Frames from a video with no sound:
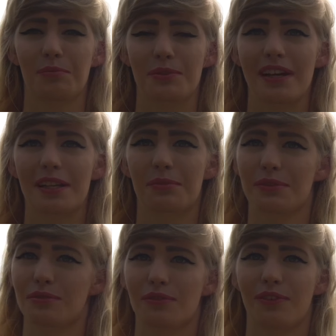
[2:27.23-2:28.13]
poznali po
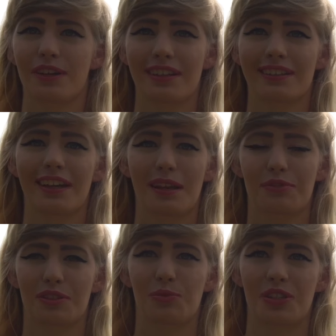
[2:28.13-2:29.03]
prostu swoich
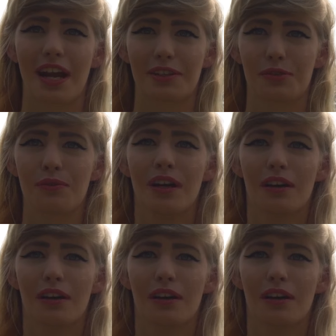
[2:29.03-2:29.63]
najlepszych przyjaciół,